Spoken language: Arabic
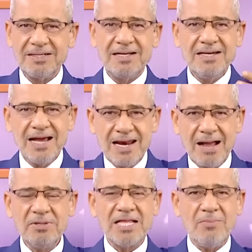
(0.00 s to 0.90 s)
اللي هلا
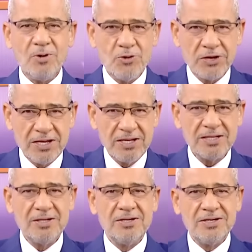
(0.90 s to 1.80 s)
عم بيتابعوكي
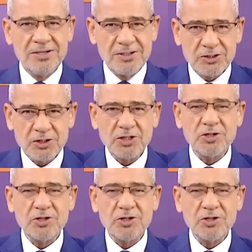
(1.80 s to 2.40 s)
شو